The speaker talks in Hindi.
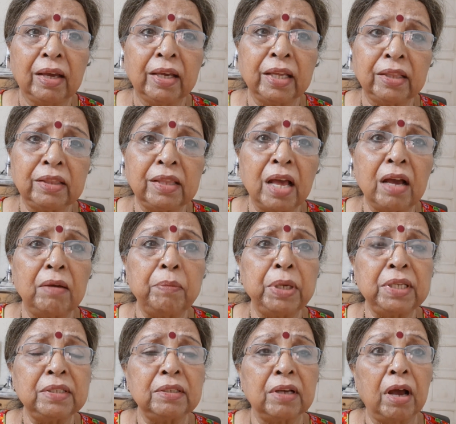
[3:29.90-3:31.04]
कितना
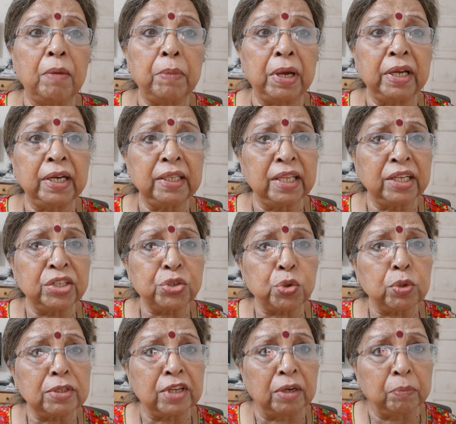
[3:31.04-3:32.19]
हमें हमारे देश
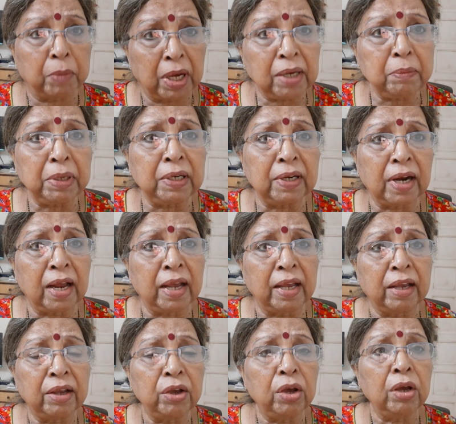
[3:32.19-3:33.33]
को सम्मान मिल रहा है
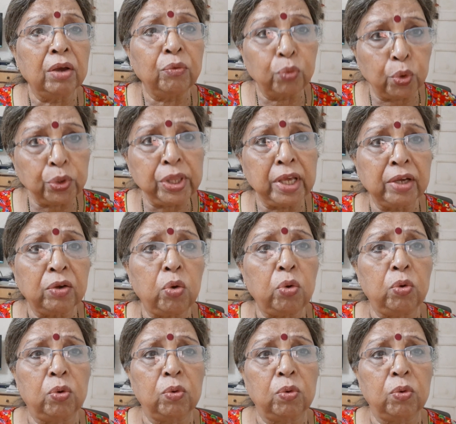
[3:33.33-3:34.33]
वो देखो